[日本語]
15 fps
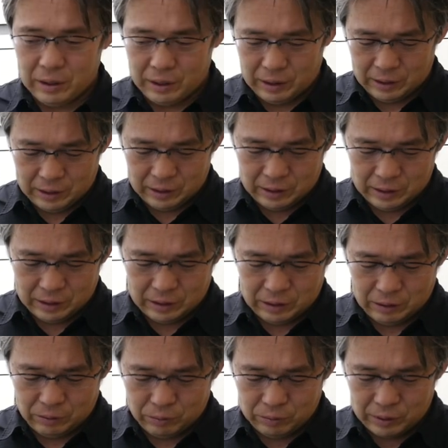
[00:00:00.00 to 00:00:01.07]

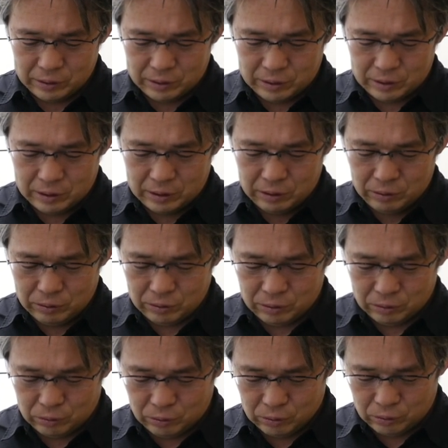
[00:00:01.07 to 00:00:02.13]
えー、同じ夜の
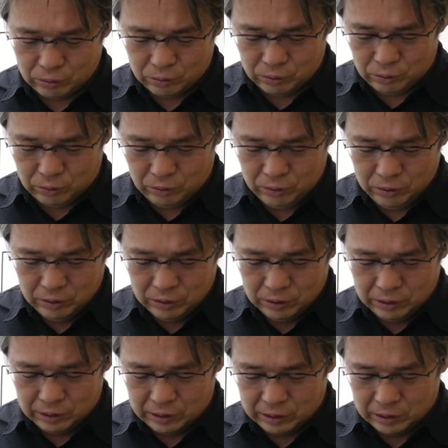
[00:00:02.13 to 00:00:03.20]
東京を、
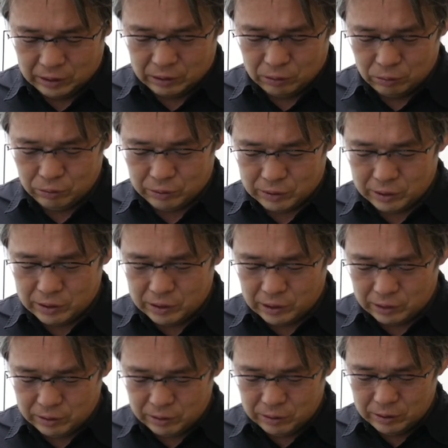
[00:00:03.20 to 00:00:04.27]
えー、今度は
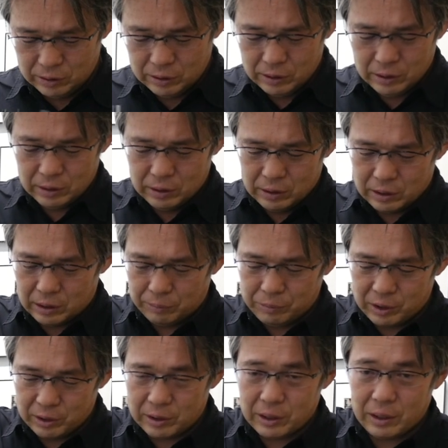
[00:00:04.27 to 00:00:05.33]
デジタル
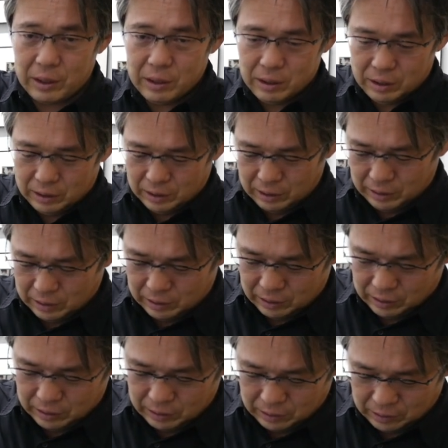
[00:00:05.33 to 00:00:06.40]
カメラで、
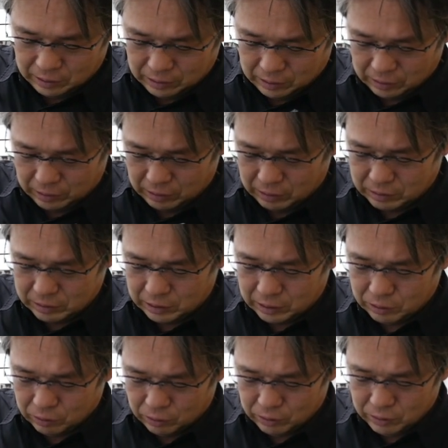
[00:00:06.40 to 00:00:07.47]
えー、再
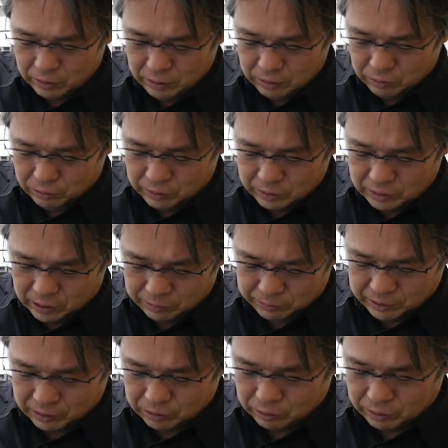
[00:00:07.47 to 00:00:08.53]
度同じテーマ
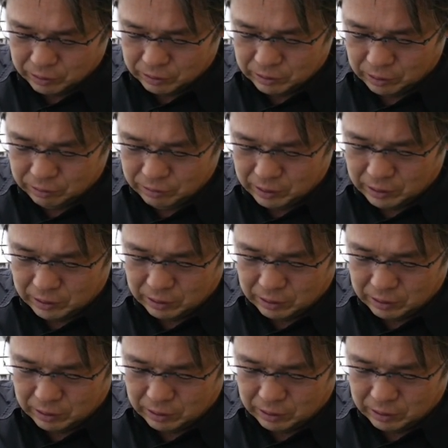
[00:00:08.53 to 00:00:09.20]
で取り組んだのが